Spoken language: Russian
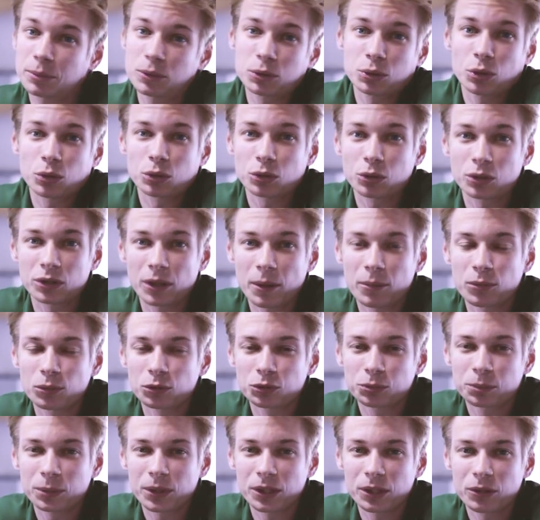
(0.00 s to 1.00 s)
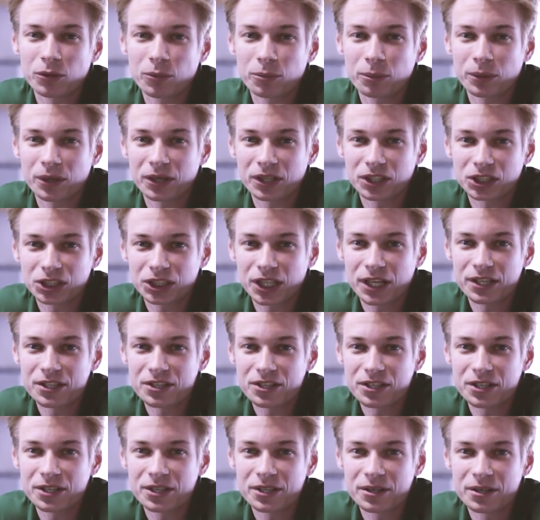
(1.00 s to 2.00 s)
Кто-то там успел его прорешать
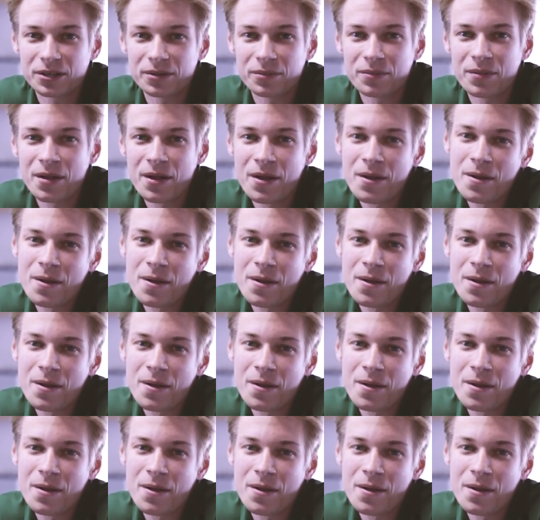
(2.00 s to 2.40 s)
и